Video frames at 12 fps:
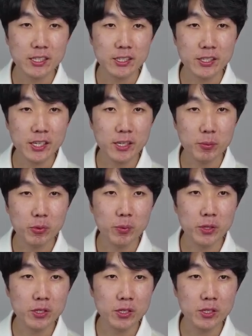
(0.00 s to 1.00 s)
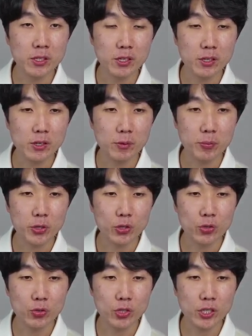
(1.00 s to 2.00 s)
근데 보면은
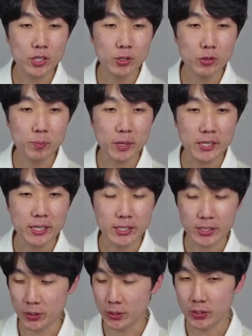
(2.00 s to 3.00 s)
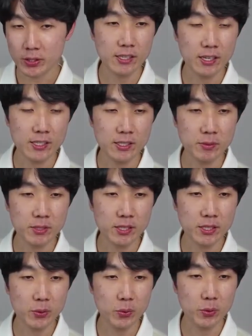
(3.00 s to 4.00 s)
비율이 좀 많이 낮아요. 지금 그 상태고,